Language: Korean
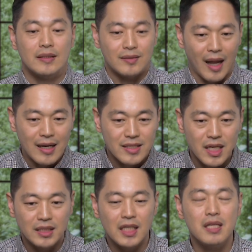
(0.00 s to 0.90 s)

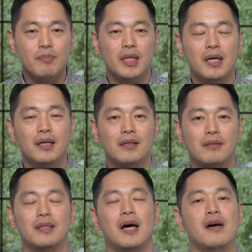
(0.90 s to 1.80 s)
당장은 아닙니다.
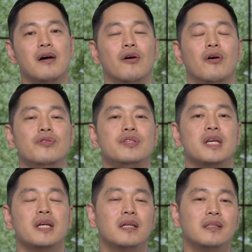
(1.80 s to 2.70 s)
그러나
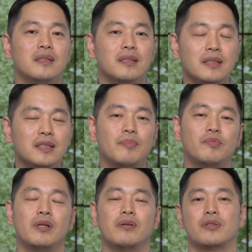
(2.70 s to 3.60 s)
언젠가는
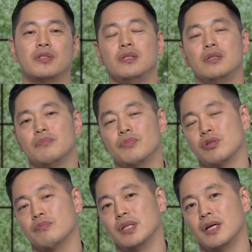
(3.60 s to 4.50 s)
응답될 것을
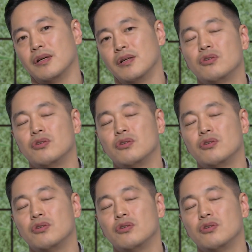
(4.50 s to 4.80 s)
믿습니다.